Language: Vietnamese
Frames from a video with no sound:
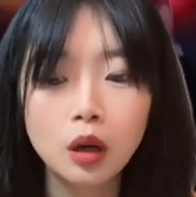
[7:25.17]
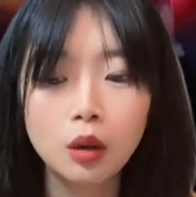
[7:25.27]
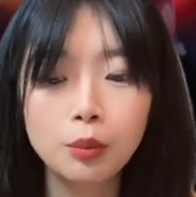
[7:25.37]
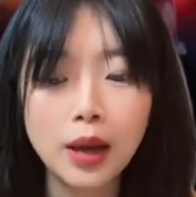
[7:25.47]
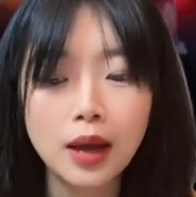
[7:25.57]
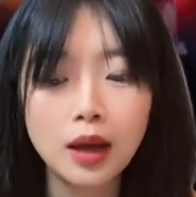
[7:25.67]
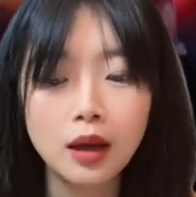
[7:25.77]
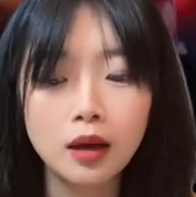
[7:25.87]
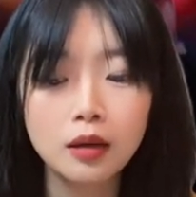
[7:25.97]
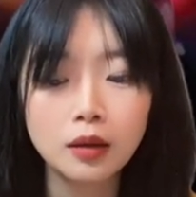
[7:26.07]

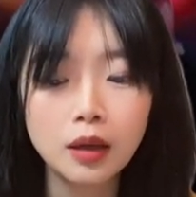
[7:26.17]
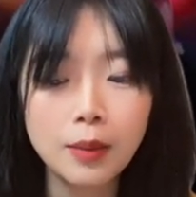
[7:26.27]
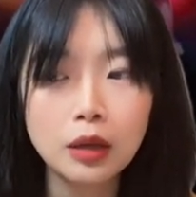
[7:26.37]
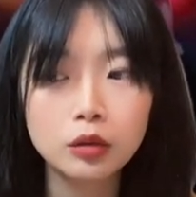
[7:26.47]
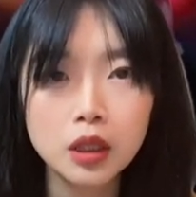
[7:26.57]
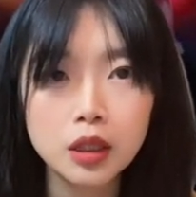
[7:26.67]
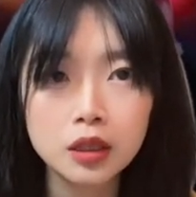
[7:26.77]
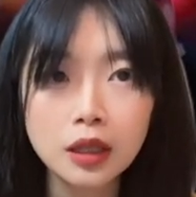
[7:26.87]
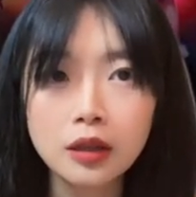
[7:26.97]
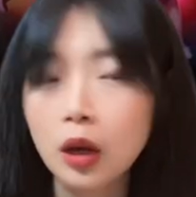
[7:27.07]
mà các bạn có thể
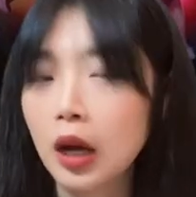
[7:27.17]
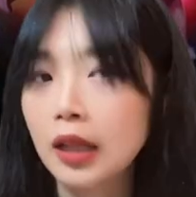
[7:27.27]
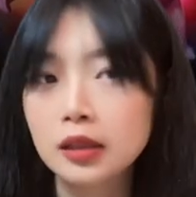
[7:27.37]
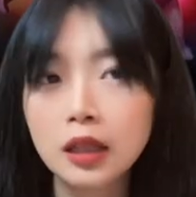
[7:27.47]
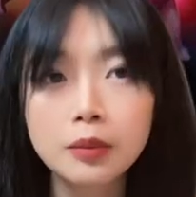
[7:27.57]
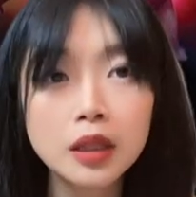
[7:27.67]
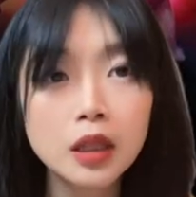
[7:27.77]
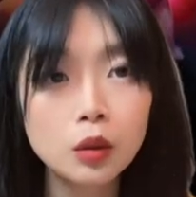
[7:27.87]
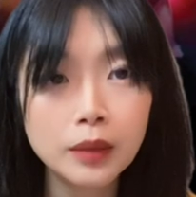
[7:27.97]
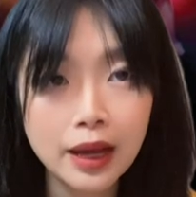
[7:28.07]
stake hoặc unstake bất
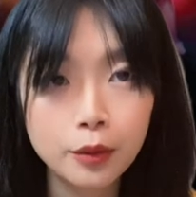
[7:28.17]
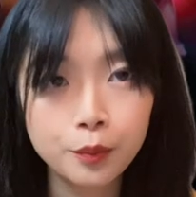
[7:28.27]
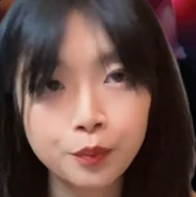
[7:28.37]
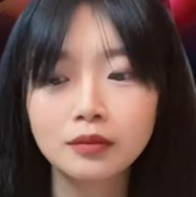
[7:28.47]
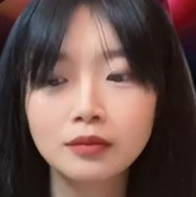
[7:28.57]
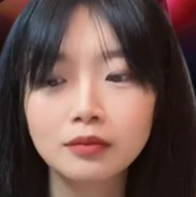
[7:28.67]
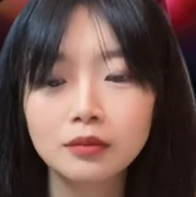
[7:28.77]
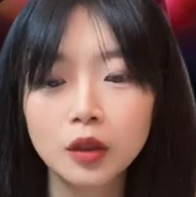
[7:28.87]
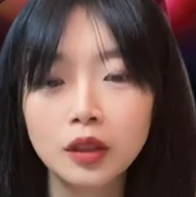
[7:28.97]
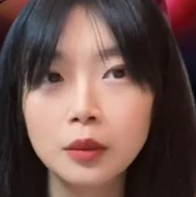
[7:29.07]
kỳ lúc nào
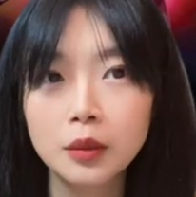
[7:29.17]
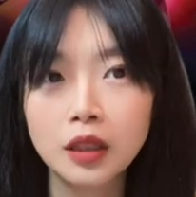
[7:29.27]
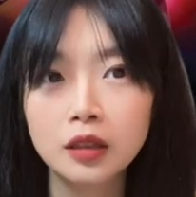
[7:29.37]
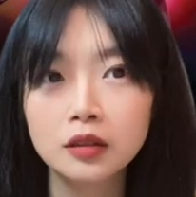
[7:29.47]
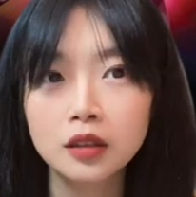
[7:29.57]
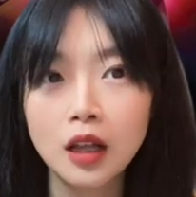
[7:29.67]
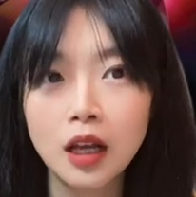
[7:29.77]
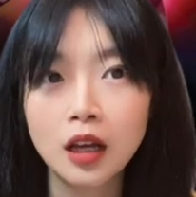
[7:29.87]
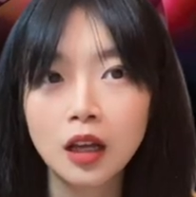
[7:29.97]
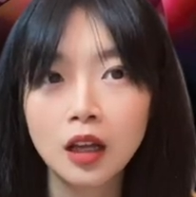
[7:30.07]
một cái điểm mình thấy nó rất là,
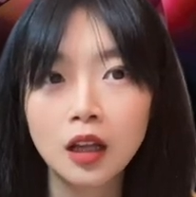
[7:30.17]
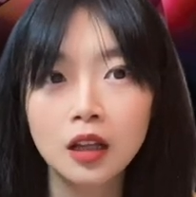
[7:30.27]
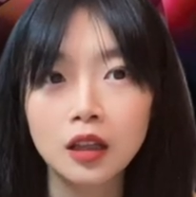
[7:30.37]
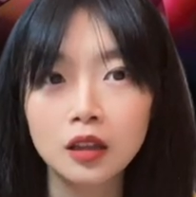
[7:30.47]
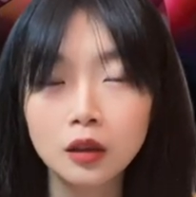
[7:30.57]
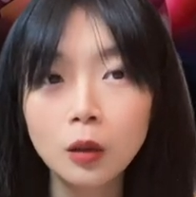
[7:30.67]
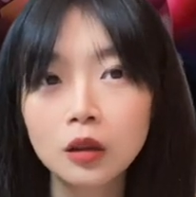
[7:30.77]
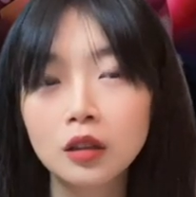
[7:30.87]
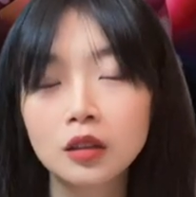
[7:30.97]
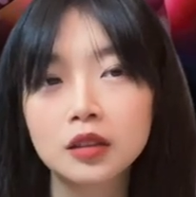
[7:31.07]
là tốt
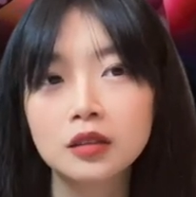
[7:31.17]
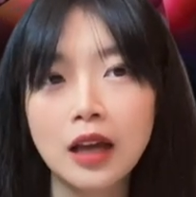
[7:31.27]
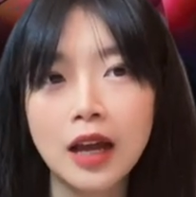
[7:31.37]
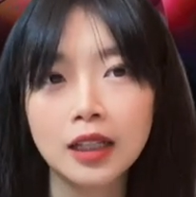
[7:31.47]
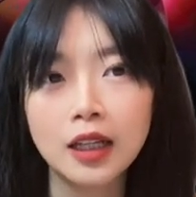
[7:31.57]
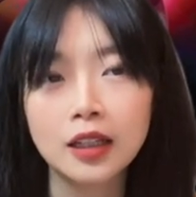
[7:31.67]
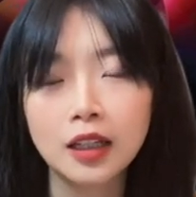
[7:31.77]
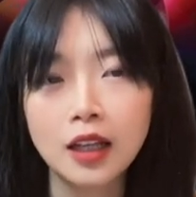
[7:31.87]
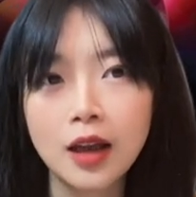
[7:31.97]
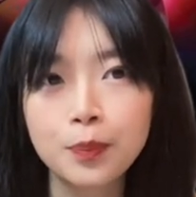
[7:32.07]
ở cái dự án này
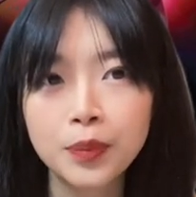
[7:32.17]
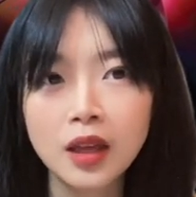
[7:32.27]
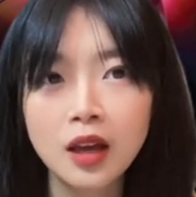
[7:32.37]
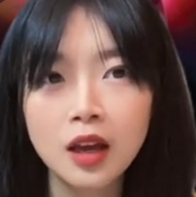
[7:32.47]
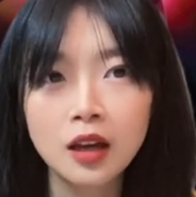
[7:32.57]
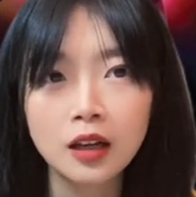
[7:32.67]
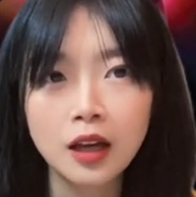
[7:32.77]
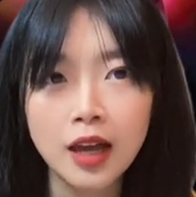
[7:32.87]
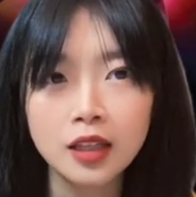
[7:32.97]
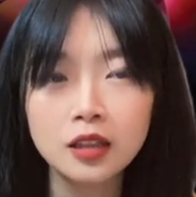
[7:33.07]
đấy là
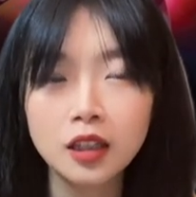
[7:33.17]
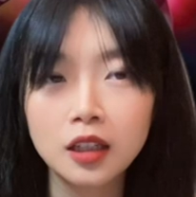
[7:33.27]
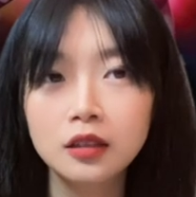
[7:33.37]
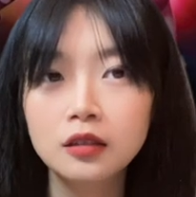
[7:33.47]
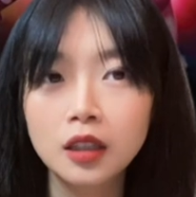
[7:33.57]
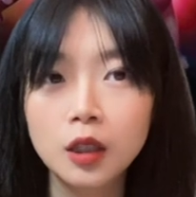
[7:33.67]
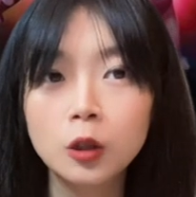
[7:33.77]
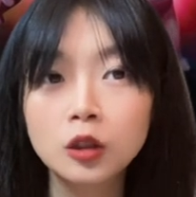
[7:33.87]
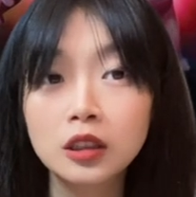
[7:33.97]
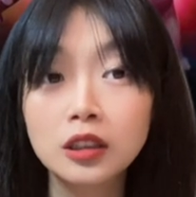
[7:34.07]
cái những cái người
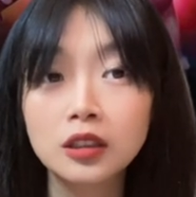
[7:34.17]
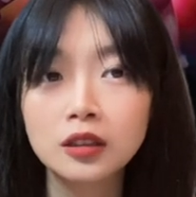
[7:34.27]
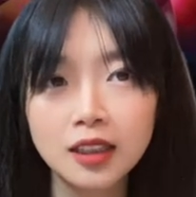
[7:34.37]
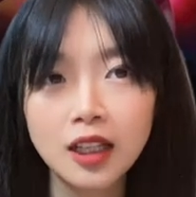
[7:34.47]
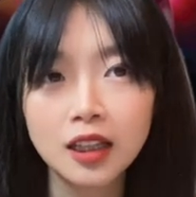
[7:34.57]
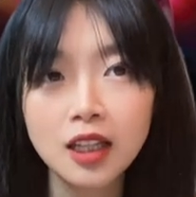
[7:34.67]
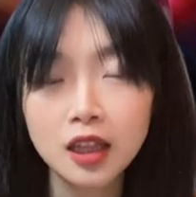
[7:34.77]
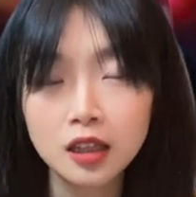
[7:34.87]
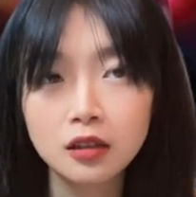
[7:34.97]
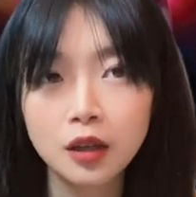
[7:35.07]
holder rất là
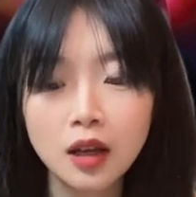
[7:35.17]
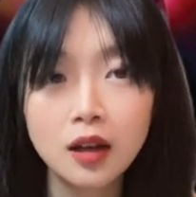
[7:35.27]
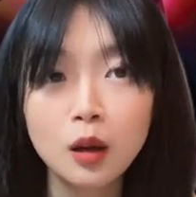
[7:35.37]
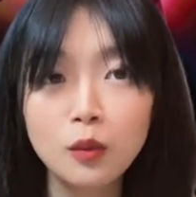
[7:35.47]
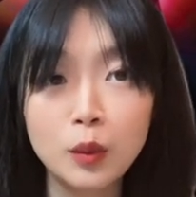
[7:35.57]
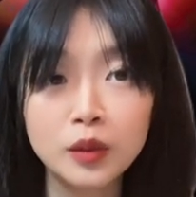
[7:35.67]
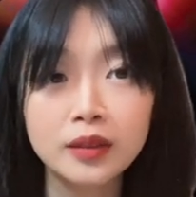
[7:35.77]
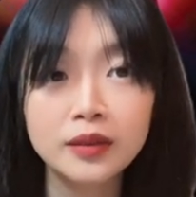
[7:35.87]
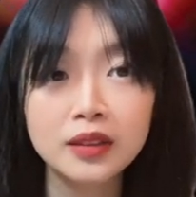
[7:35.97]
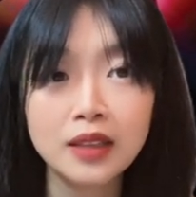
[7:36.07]
tin tưởng không phải
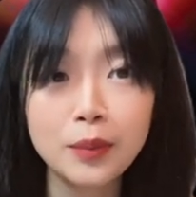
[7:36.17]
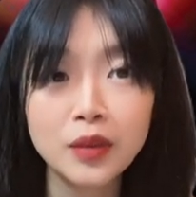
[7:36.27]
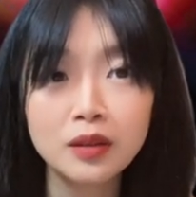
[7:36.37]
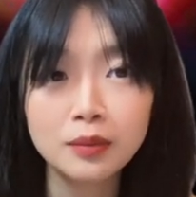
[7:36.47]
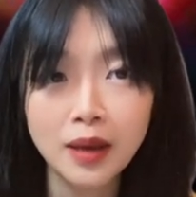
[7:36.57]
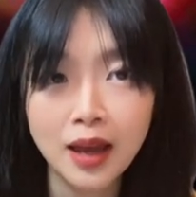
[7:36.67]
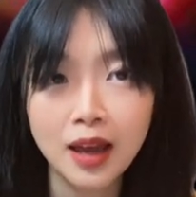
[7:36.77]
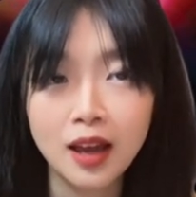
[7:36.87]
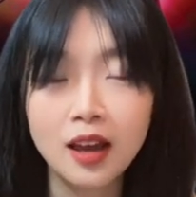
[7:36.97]
100% nhưng mà